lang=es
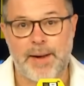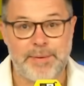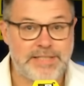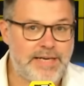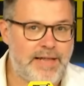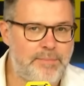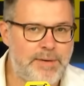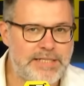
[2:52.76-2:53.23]
A ver
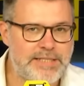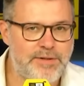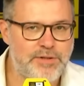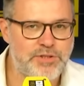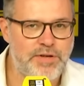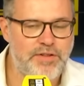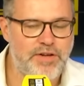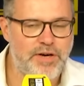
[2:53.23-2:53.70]
si además de
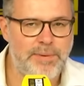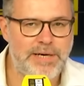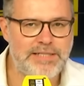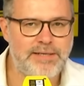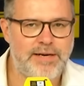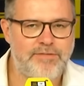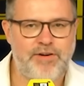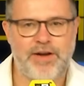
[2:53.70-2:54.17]
dos
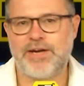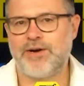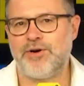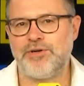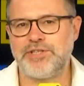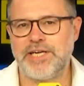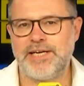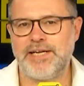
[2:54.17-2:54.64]
idiomas,
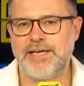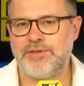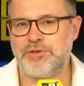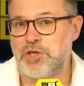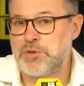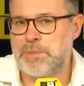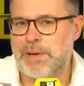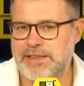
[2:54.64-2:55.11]
Feijó tiene
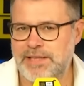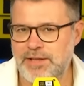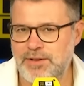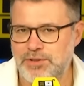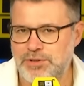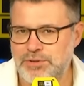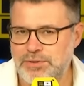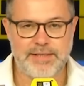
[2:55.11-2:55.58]
dos
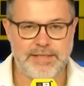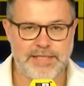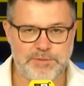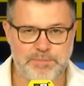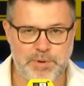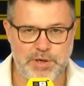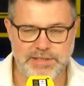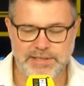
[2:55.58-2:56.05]
partidos.
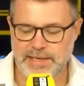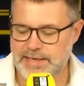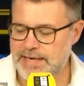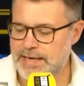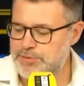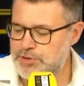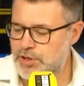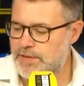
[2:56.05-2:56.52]
Después el
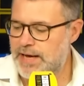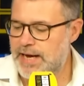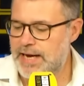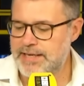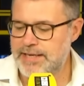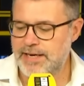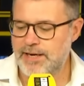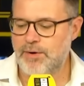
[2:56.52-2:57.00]
rapsoda
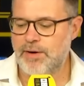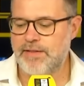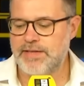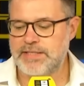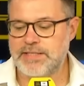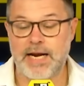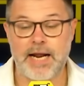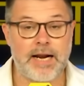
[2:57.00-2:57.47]
gallego ha
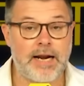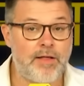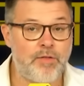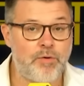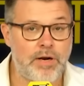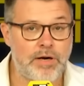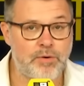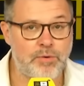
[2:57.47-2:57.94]

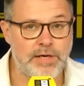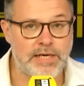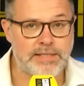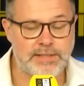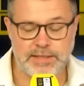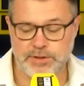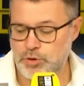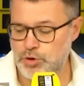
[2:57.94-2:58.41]
desgranado
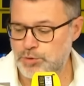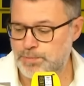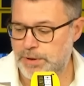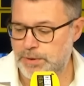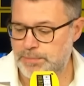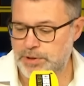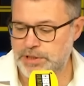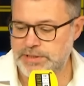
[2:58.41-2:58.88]
algunas de sus
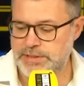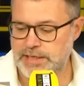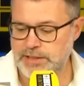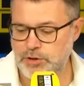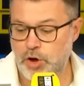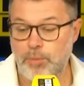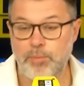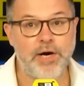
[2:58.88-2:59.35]

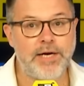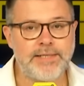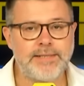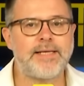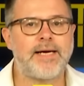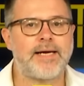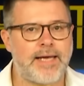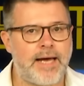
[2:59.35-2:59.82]
propuestas, como
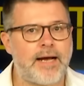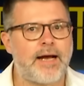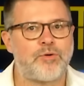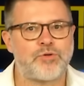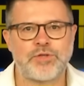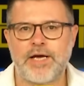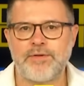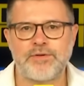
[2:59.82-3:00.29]
esta que ha
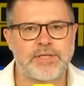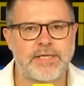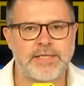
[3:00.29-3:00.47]
causado